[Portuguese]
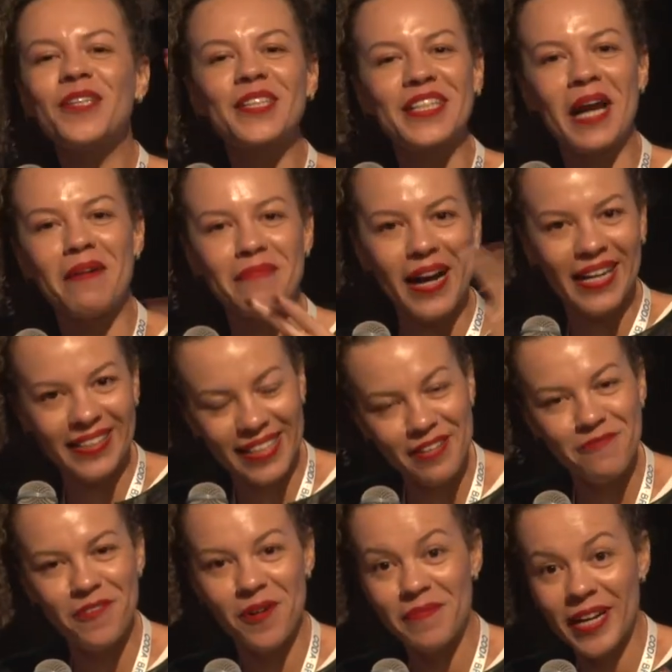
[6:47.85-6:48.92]
trabalhe essa
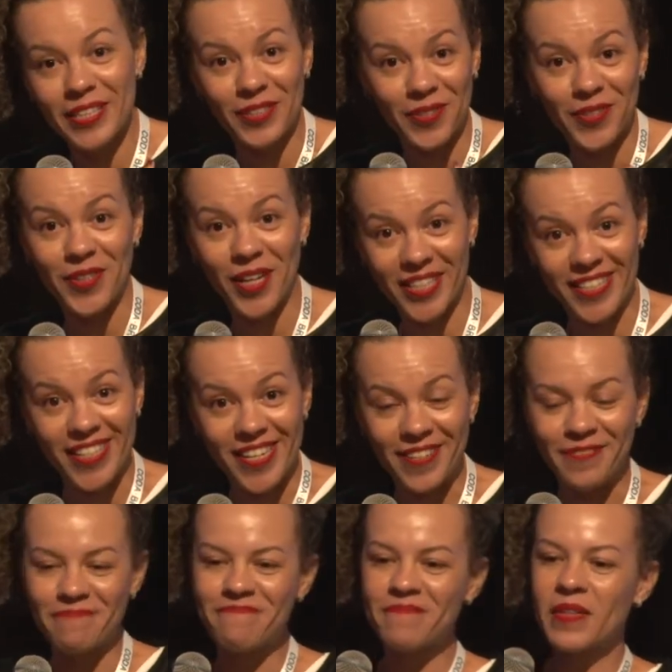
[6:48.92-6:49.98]
informação sozinho.